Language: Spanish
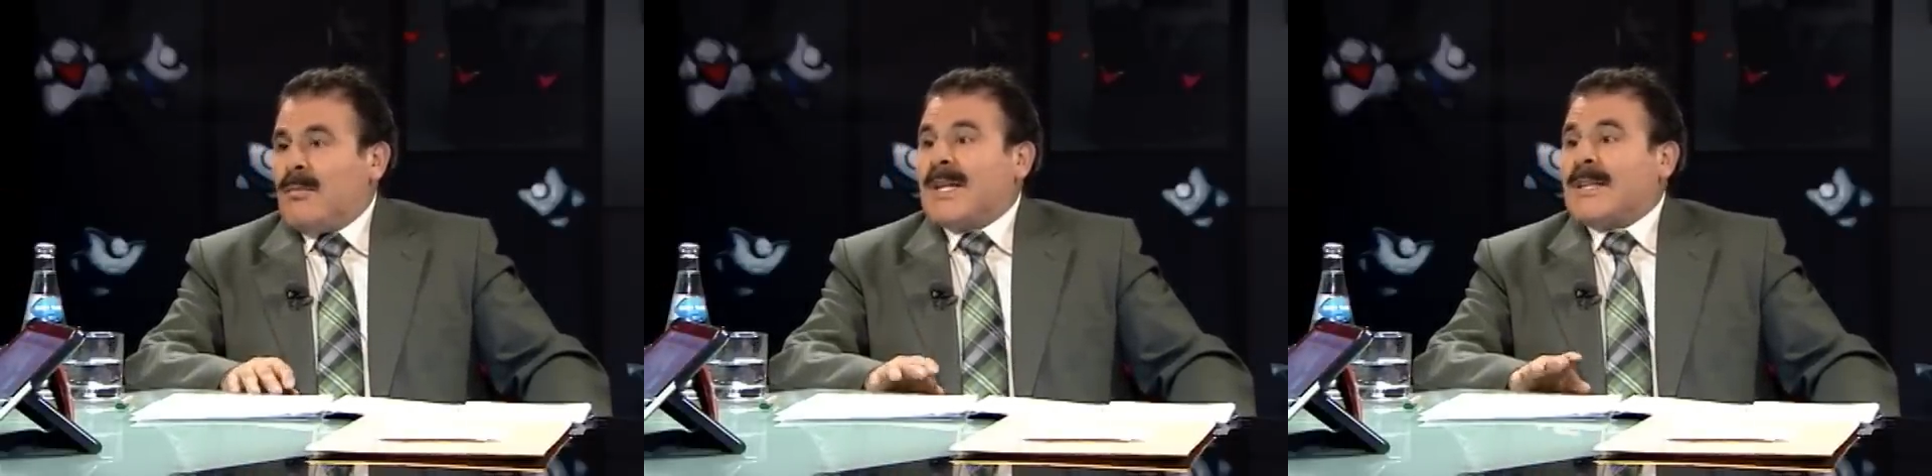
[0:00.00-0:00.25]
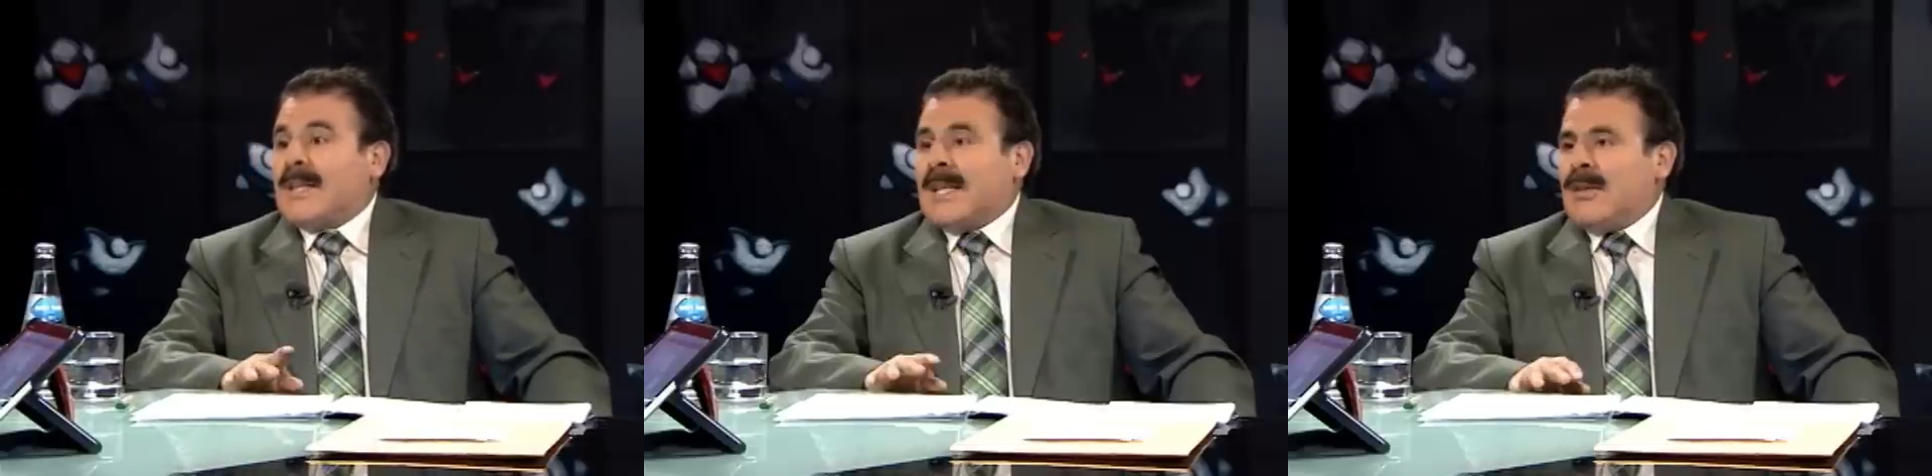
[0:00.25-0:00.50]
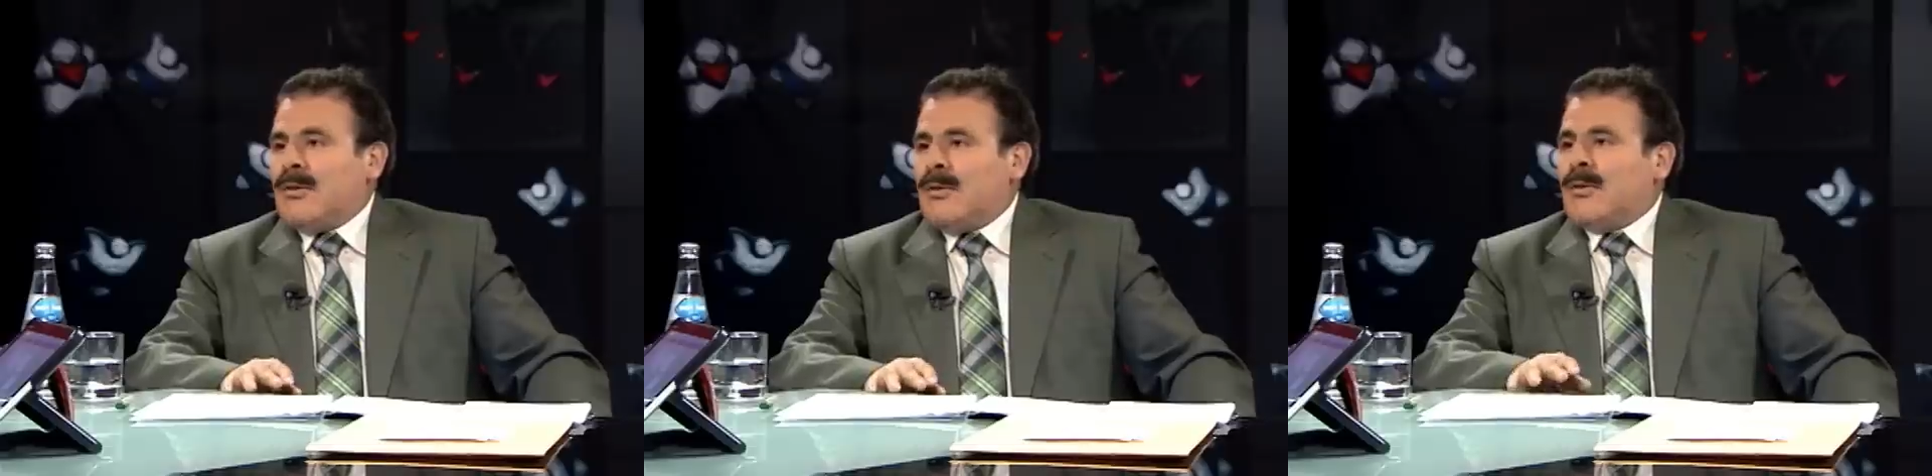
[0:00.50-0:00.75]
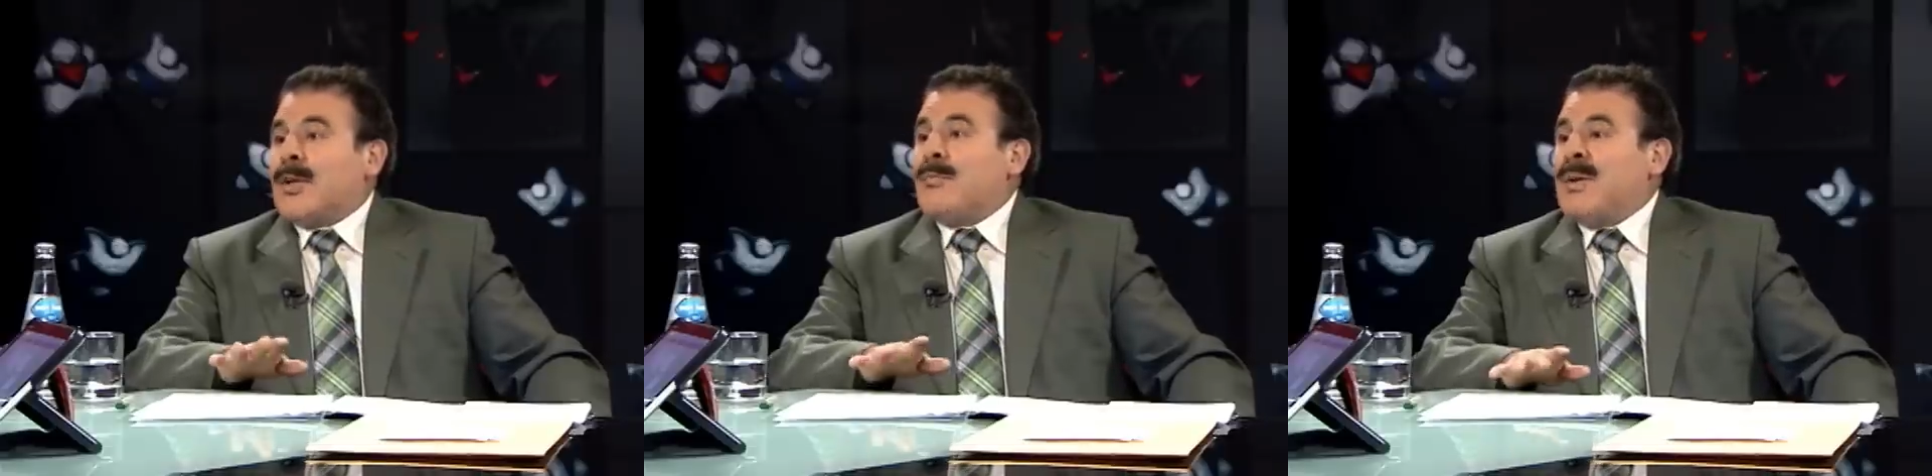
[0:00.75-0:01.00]

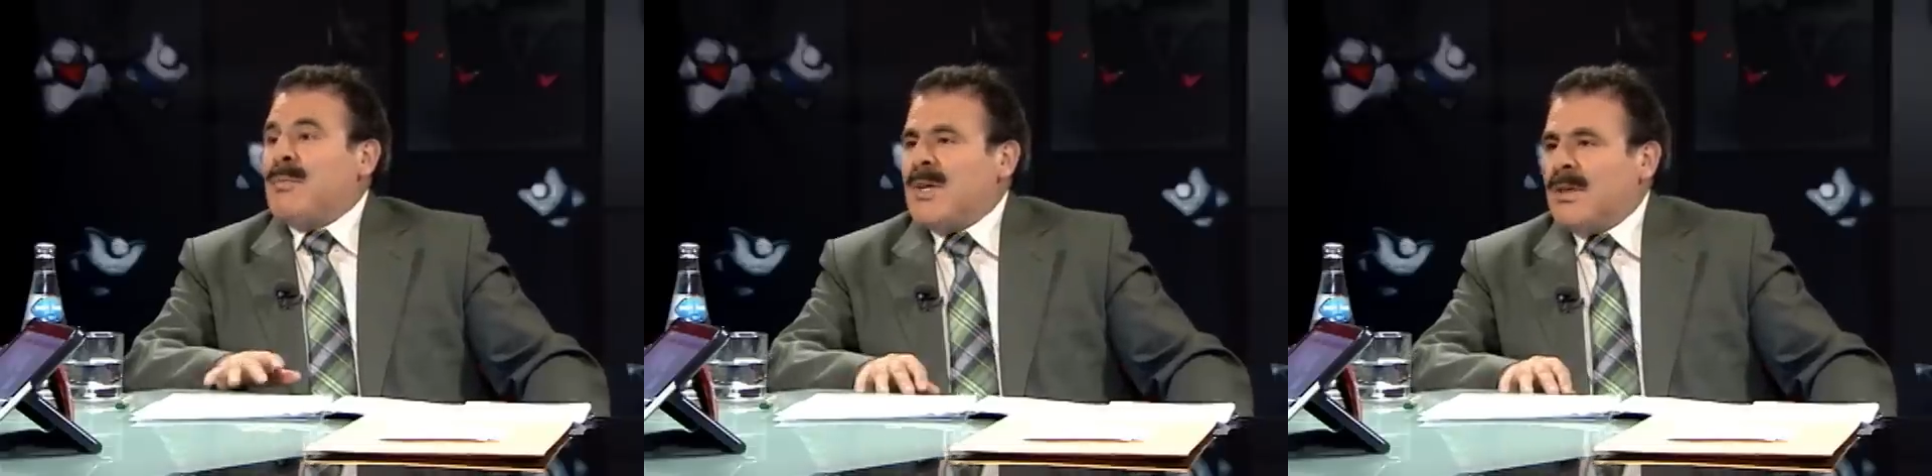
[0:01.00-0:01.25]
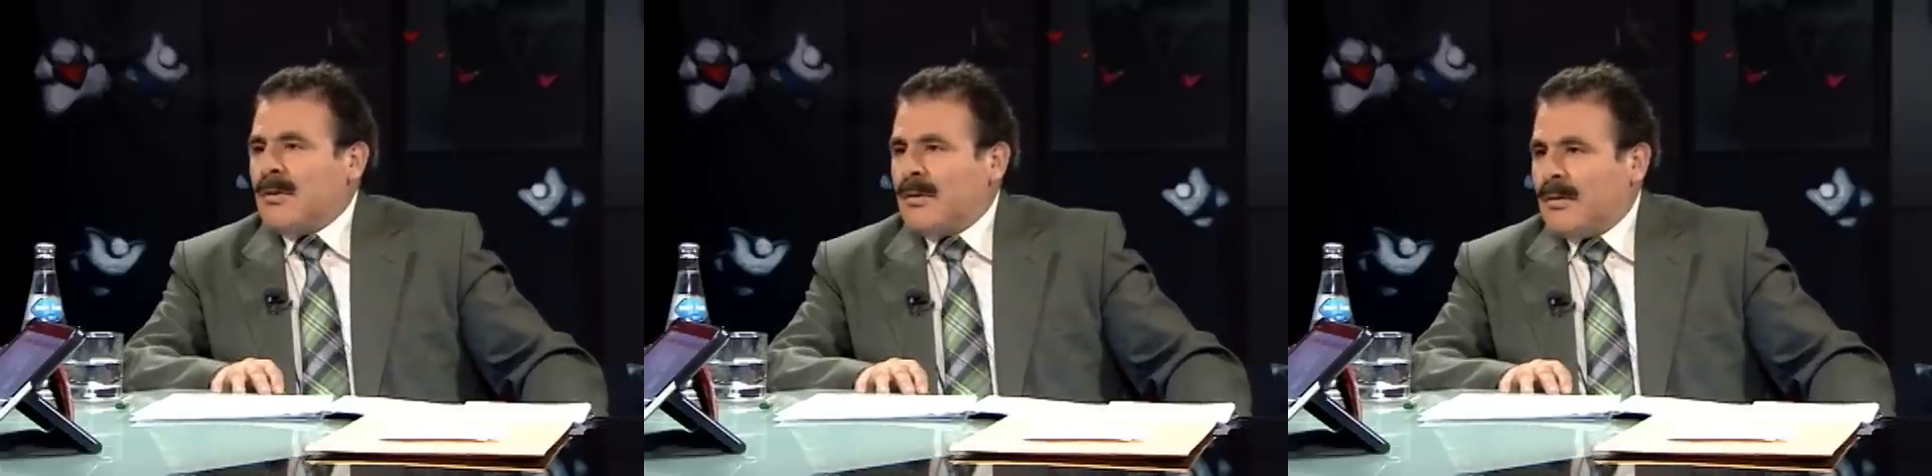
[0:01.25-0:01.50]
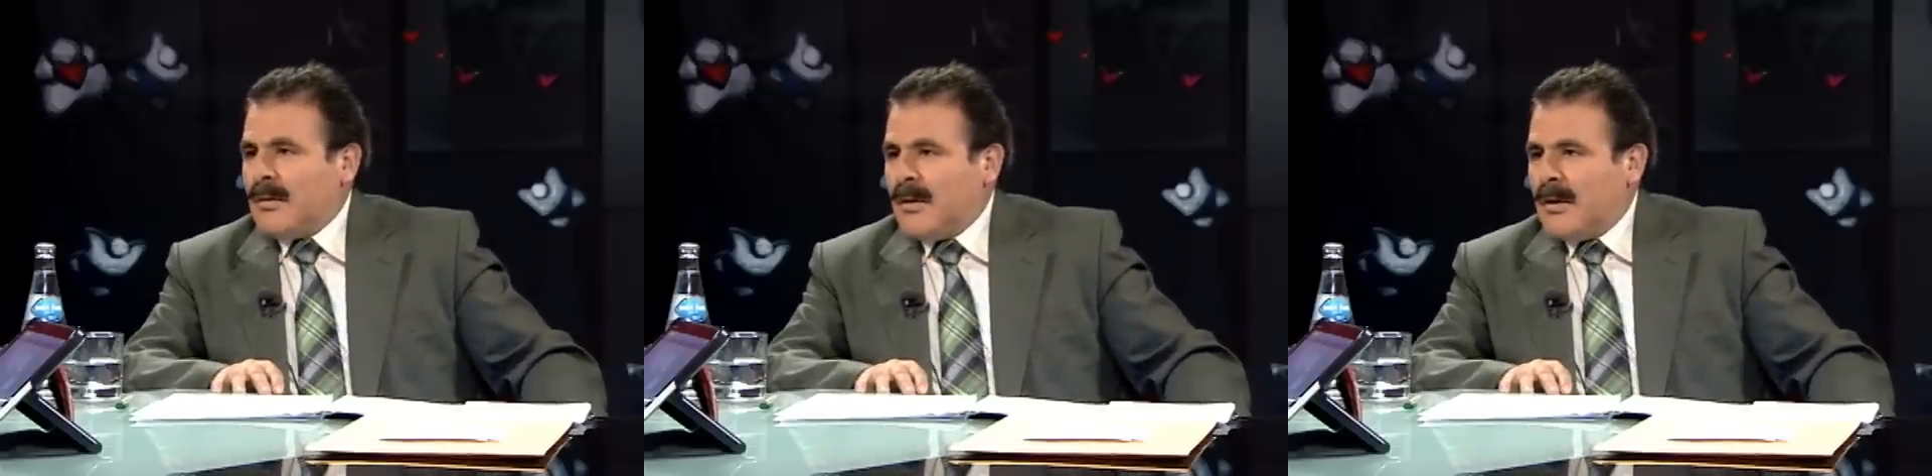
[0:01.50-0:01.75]
maltratándolo, reprimiéndolo.